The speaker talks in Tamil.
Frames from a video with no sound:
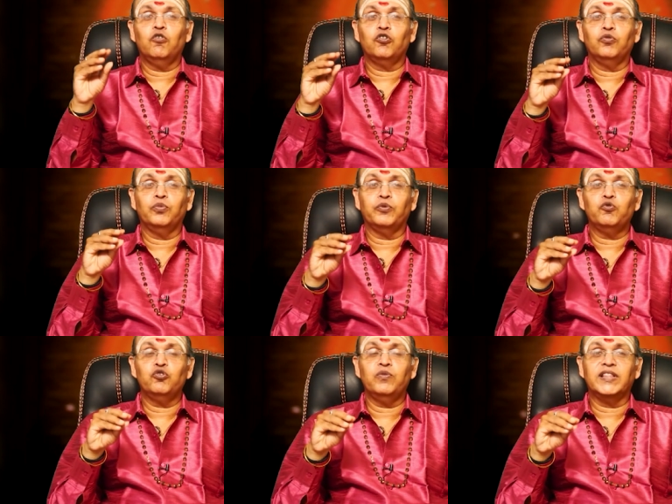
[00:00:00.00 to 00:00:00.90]
ஒரு
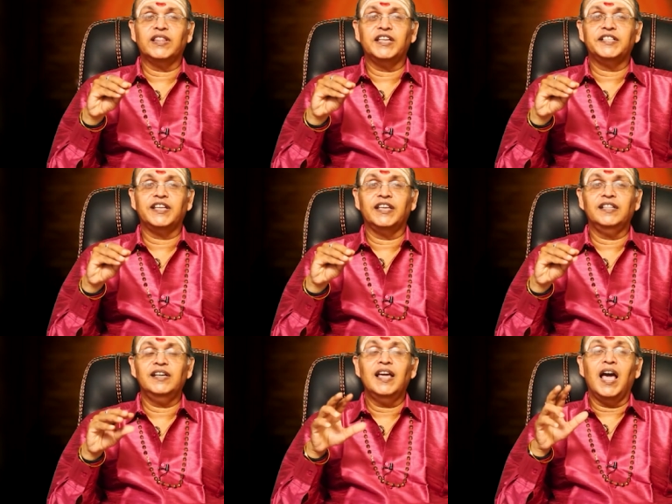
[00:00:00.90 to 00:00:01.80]
உருவத்தை
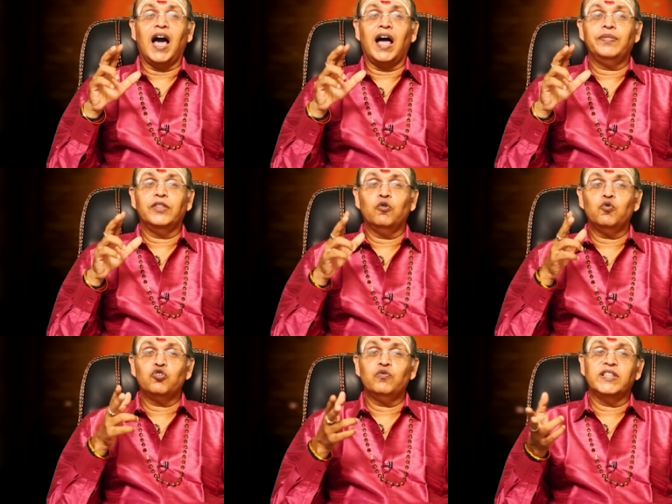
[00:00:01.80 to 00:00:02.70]
செய்து அந்த
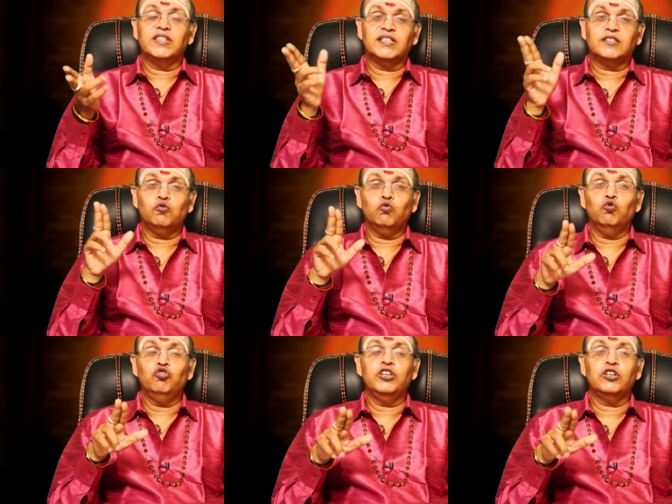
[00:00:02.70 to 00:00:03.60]
உருவத்திற்கு
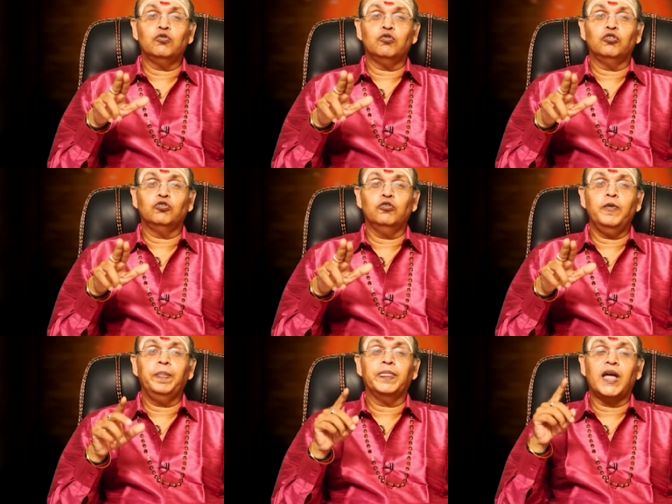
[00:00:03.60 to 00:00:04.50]
உயிர் கொடுத்து
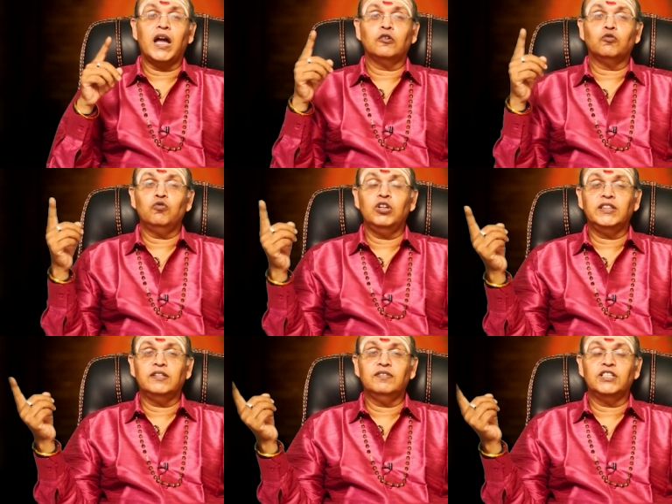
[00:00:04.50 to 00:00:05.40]
நான்
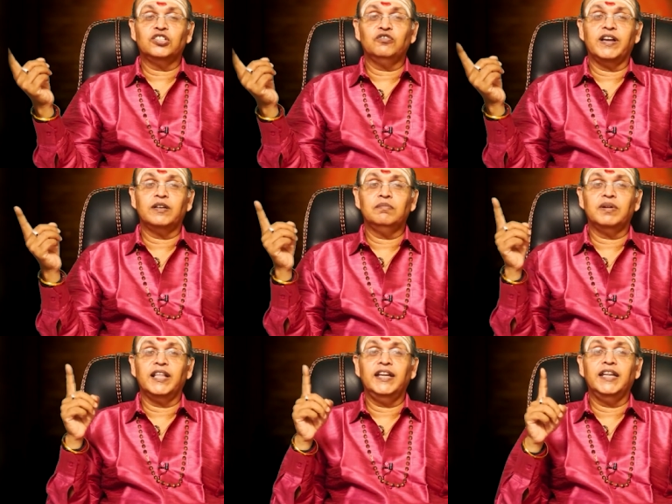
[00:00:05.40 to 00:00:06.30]
குளித்துவிட்டு விட்டு
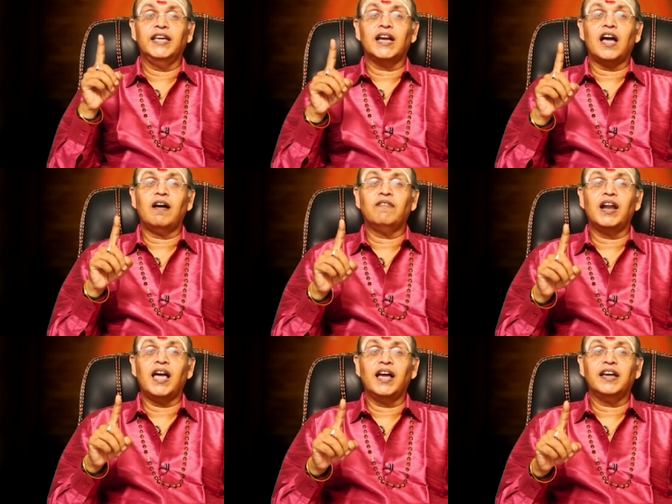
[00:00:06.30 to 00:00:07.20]
வரும்பதை நீ
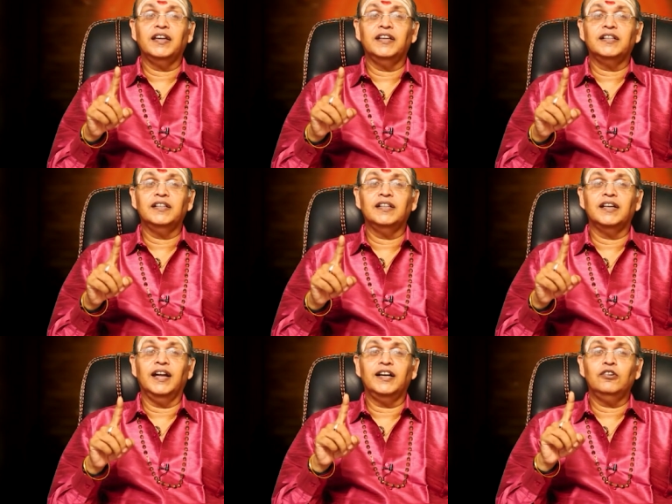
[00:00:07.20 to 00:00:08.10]
காவலாக இரு
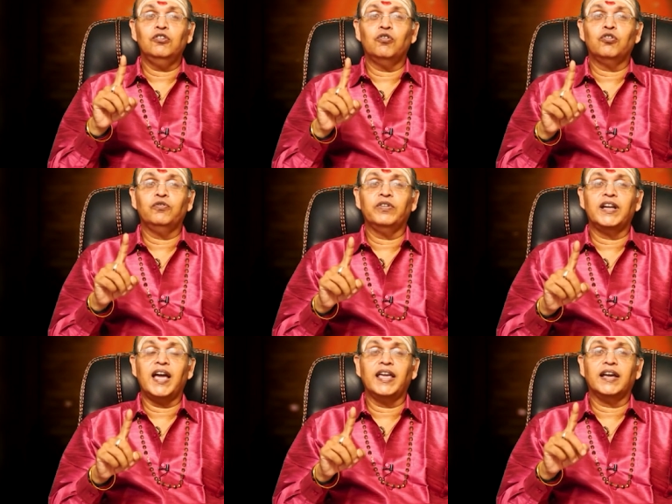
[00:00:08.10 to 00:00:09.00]
என்று ஒரு
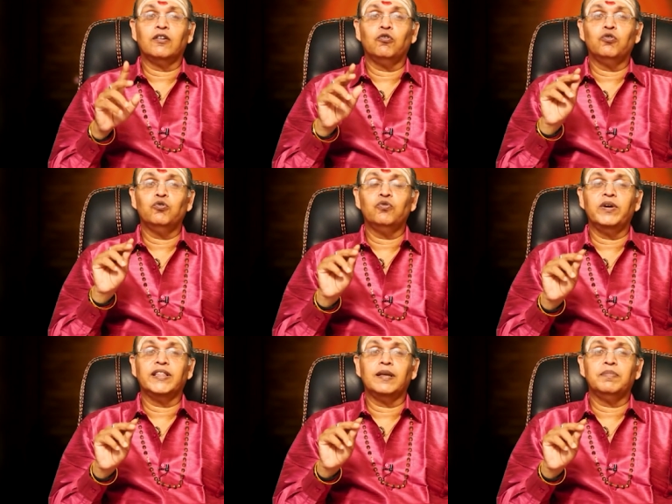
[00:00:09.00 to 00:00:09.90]
விநாயகர் ஒரு
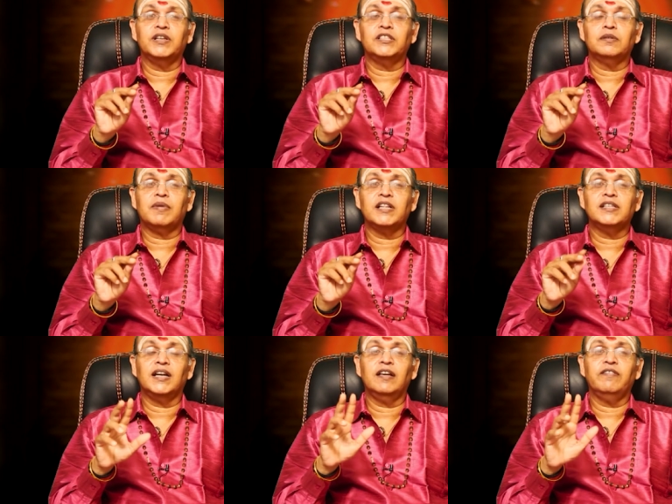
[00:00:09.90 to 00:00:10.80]
உருவத்தை பிரித்து
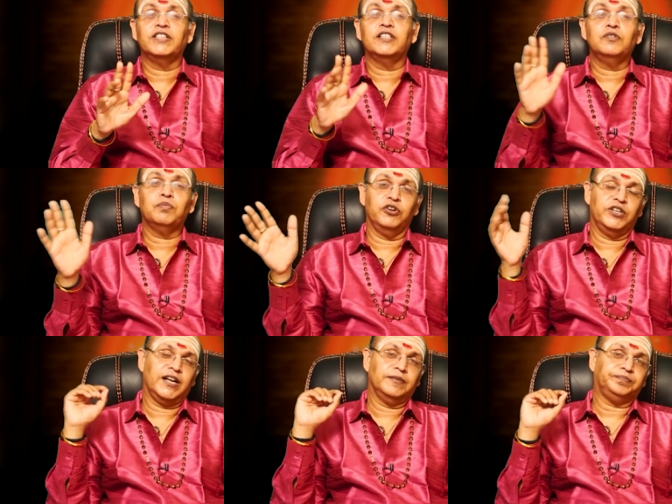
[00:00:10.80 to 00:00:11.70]
மஞ்சளில் வச்சுட்டு
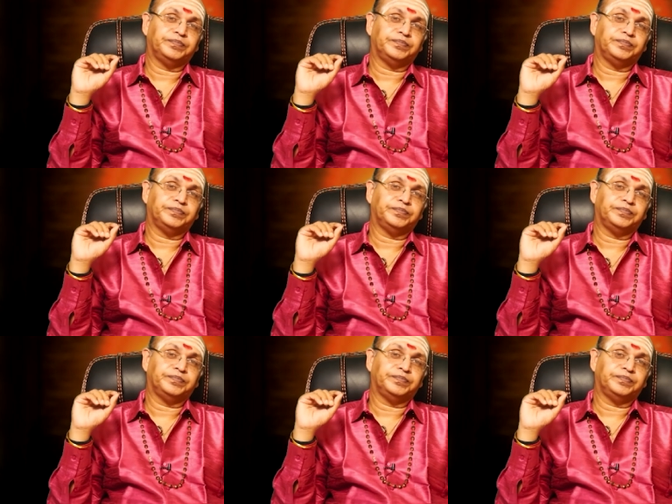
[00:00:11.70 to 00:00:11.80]
போயிட்டார்